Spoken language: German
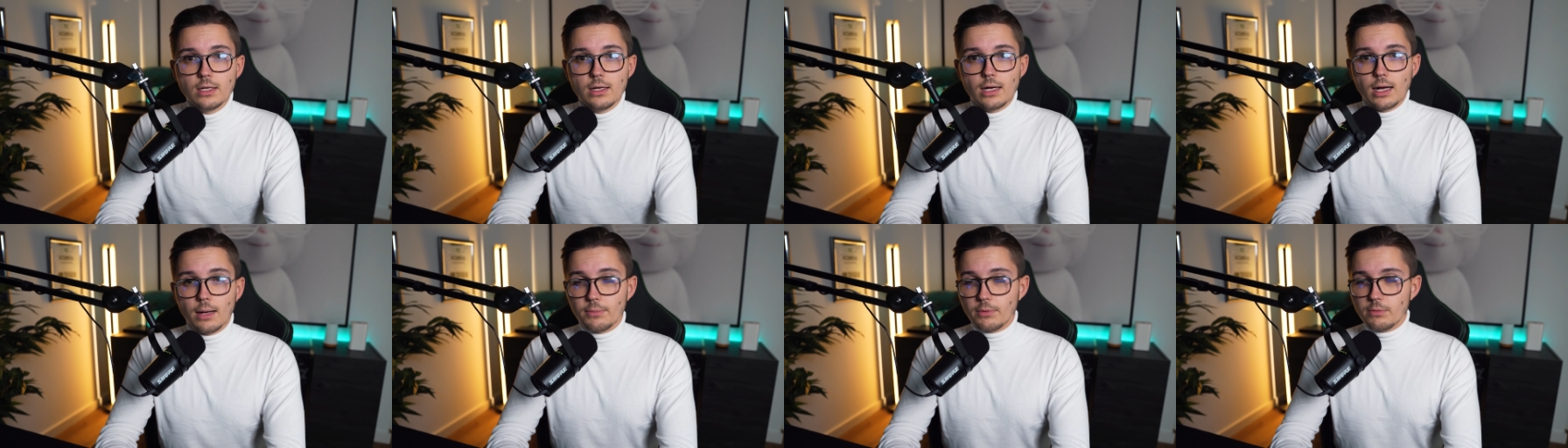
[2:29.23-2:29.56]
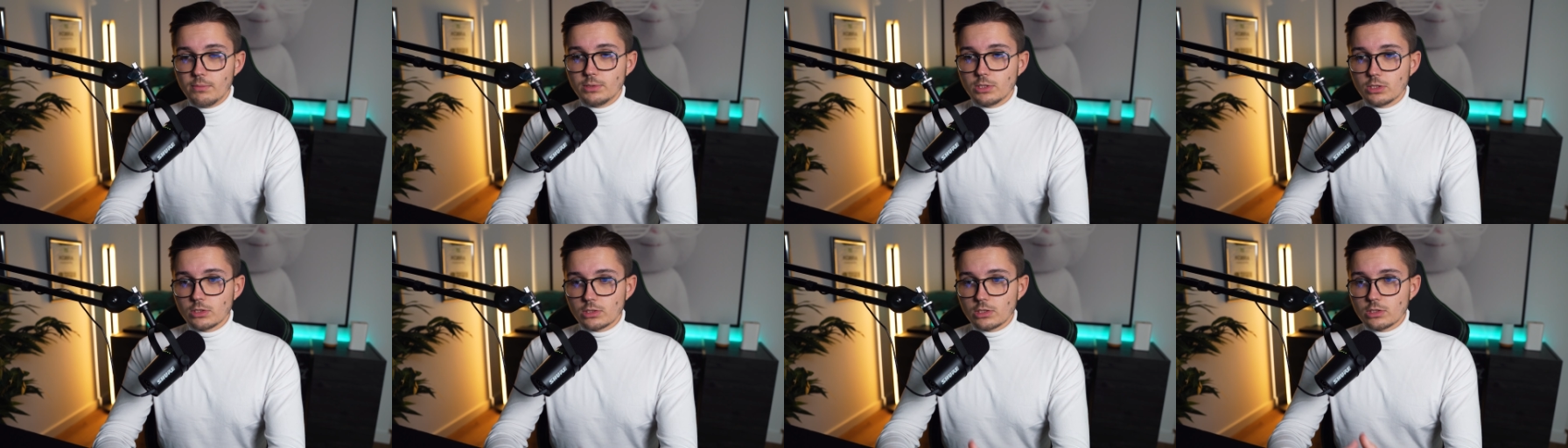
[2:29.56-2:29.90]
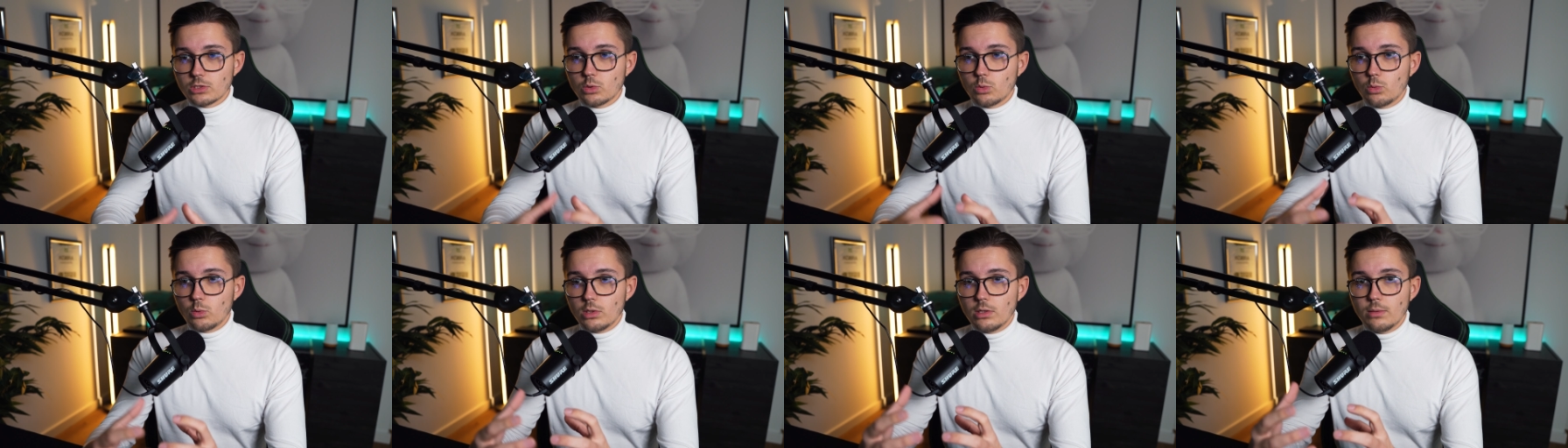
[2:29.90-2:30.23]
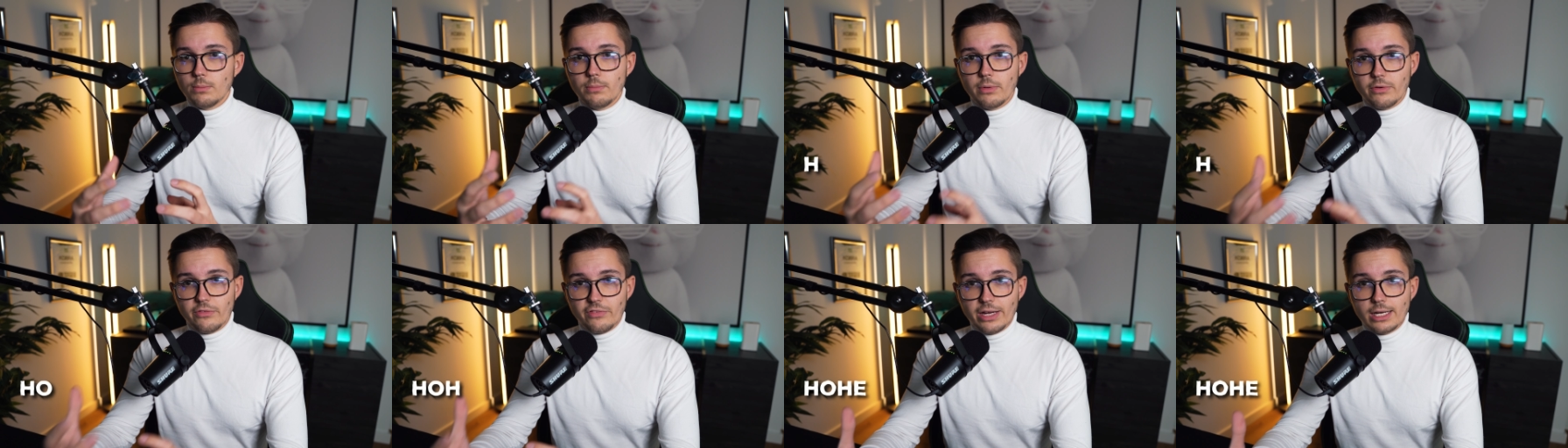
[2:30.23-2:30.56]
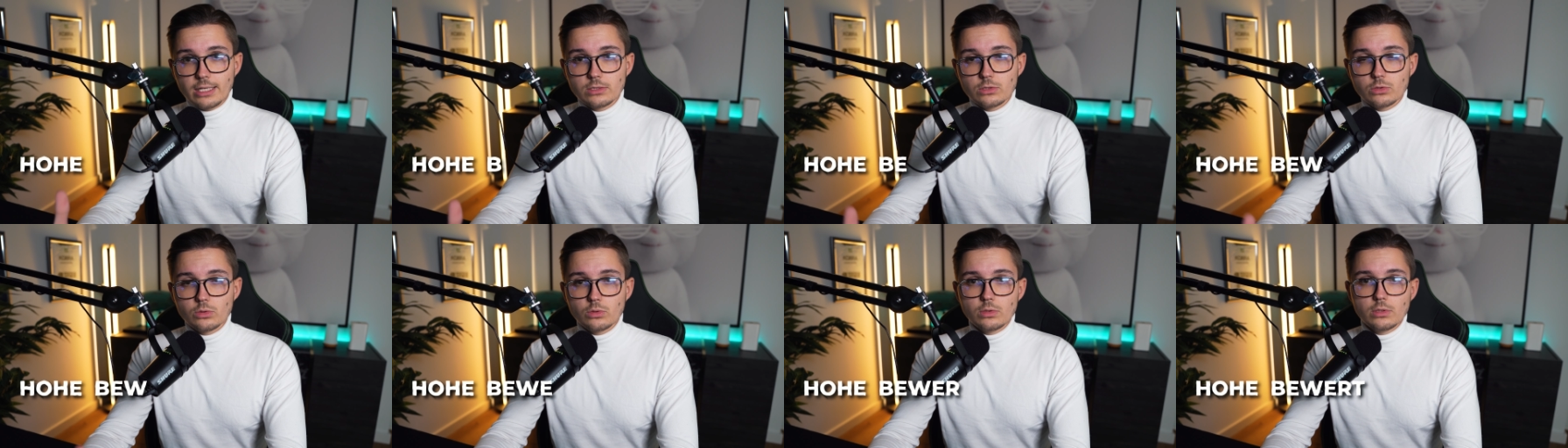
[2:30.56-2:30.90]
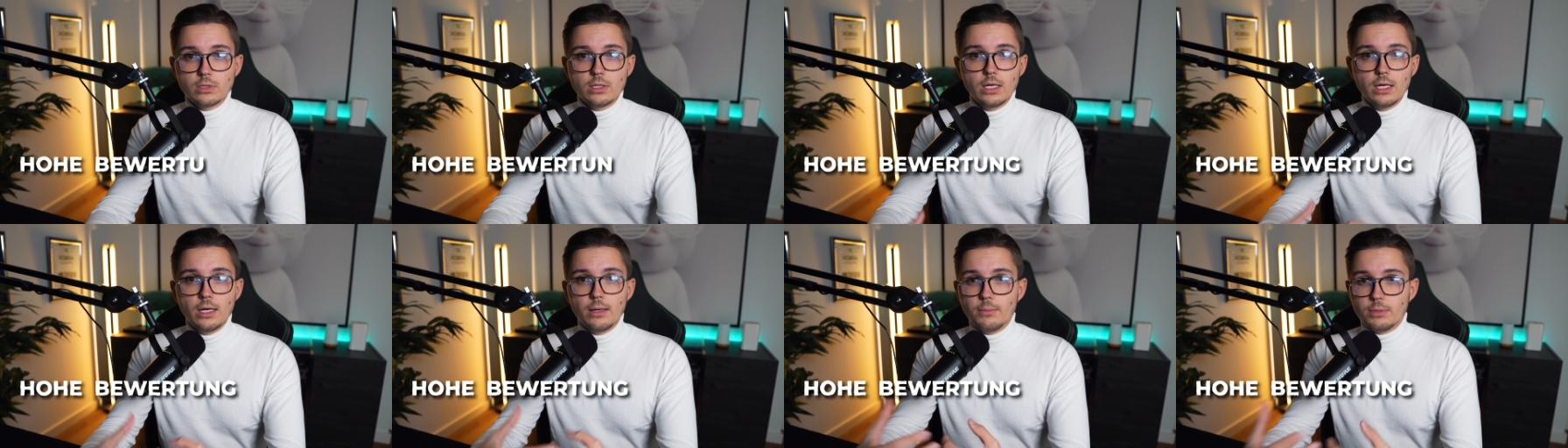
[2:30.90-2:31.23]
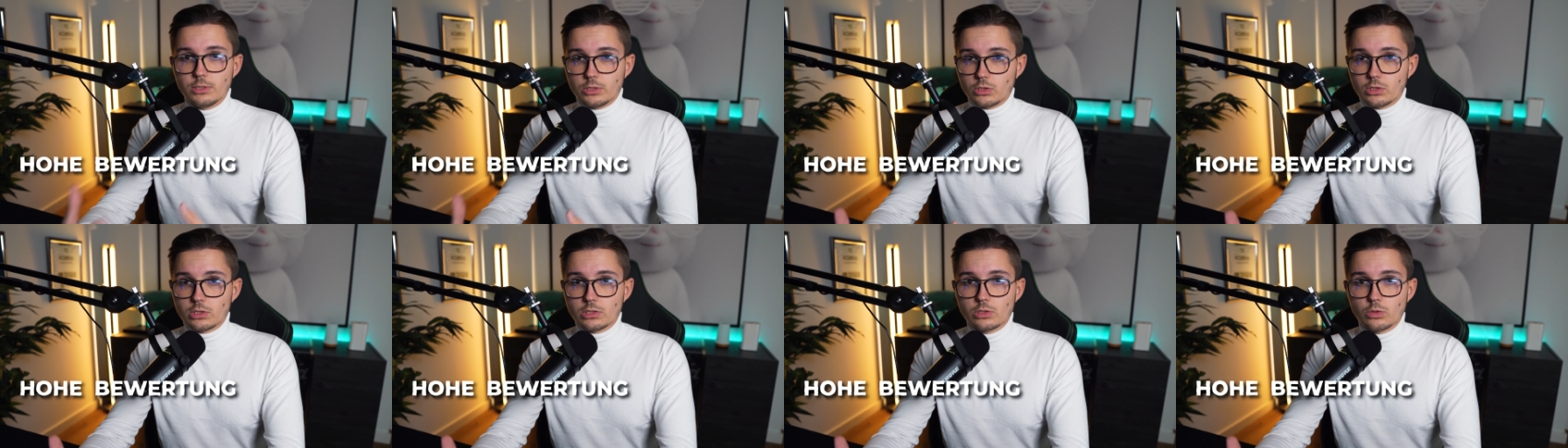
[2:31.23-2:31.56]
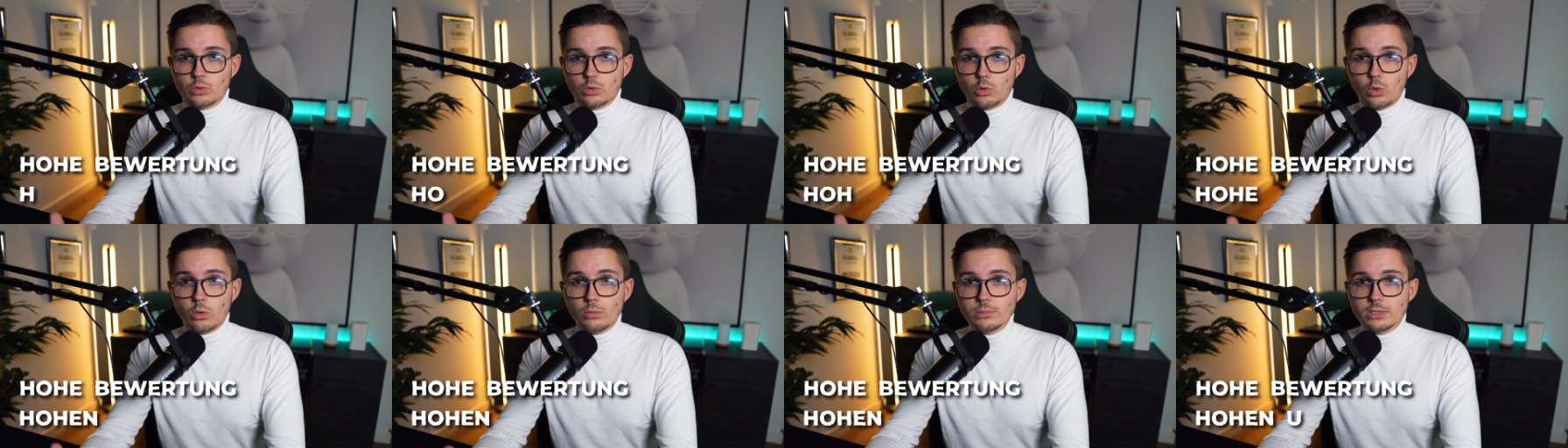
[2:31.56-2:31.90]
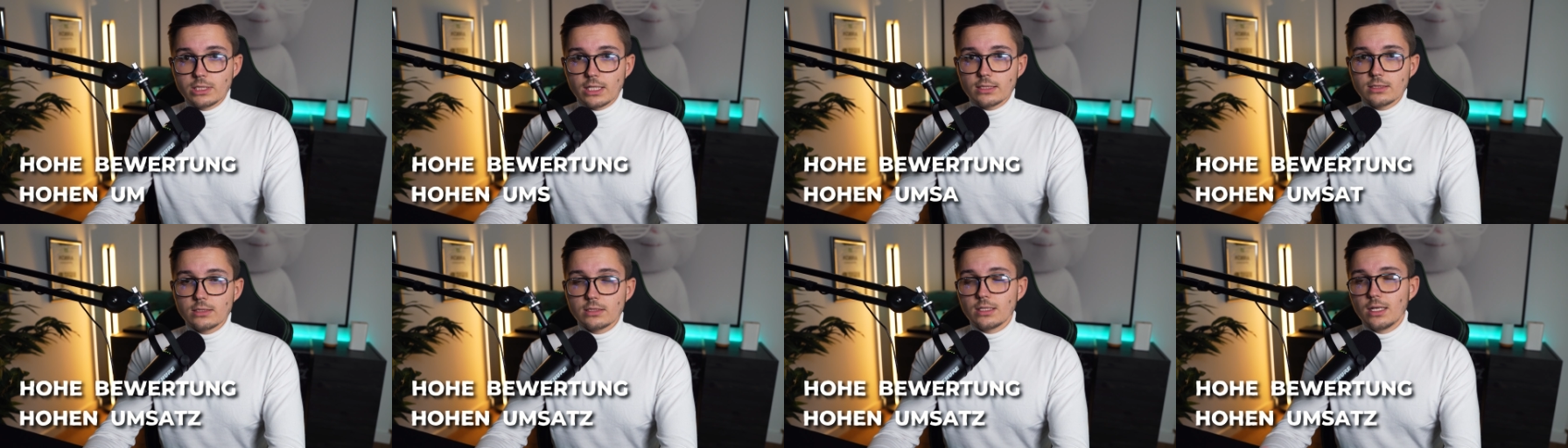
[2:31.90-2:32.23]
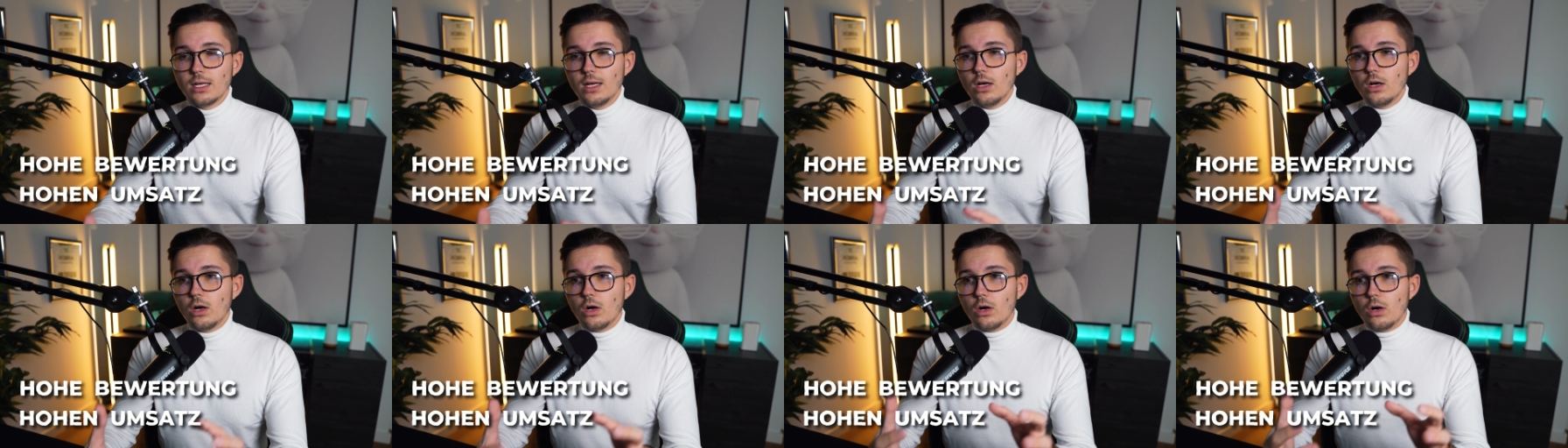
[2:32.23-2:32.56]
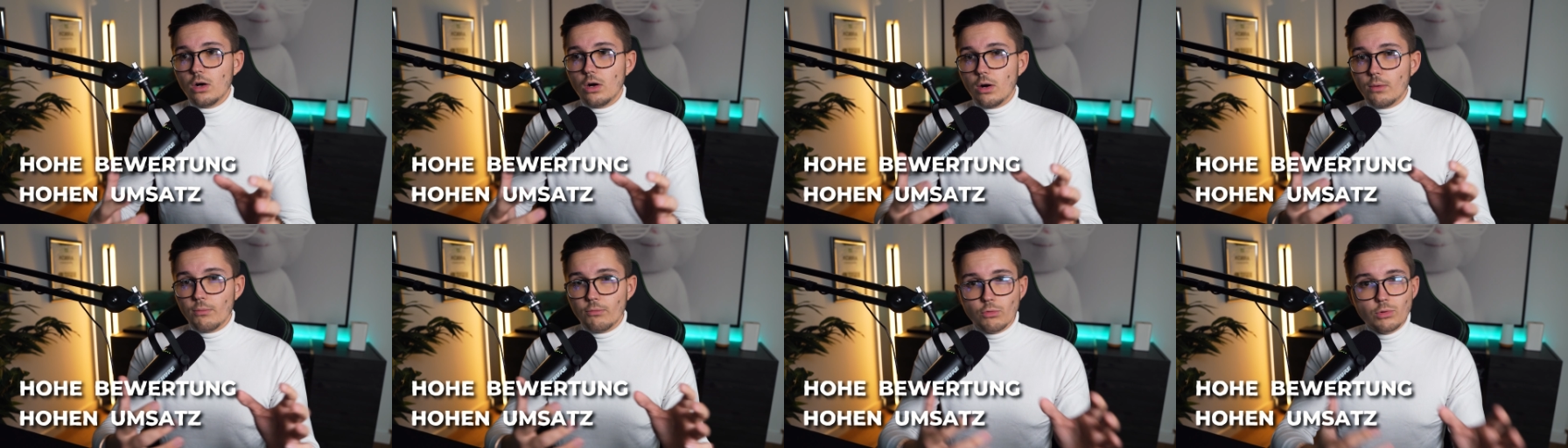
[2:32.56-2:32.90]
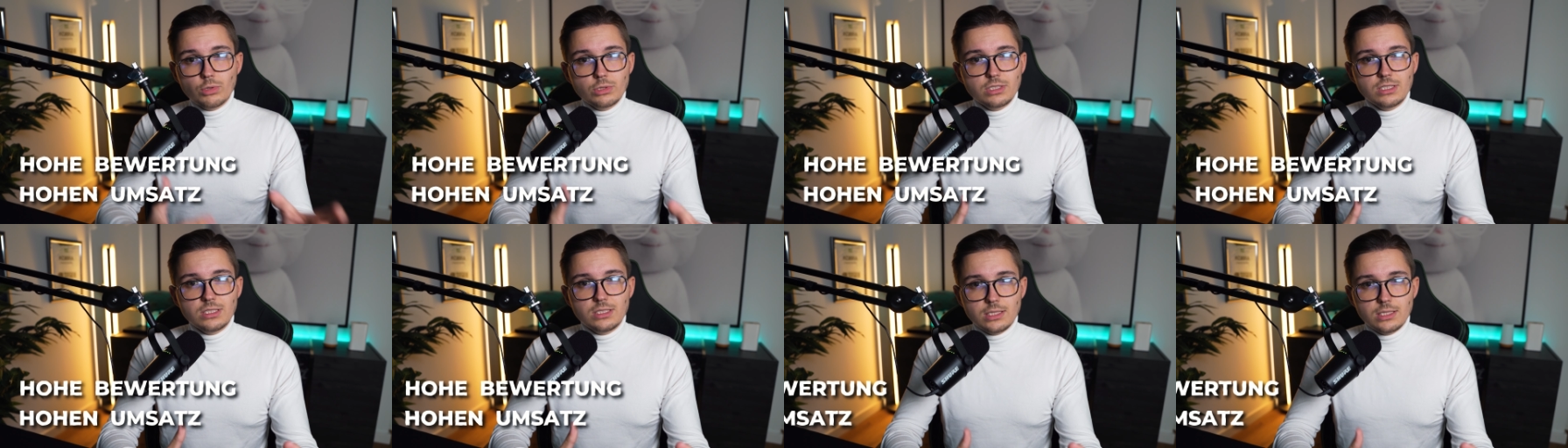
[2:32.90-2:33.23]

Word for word: haben eine besonders hohe Bewertung, besonders hohen Umsatz, obwohl sie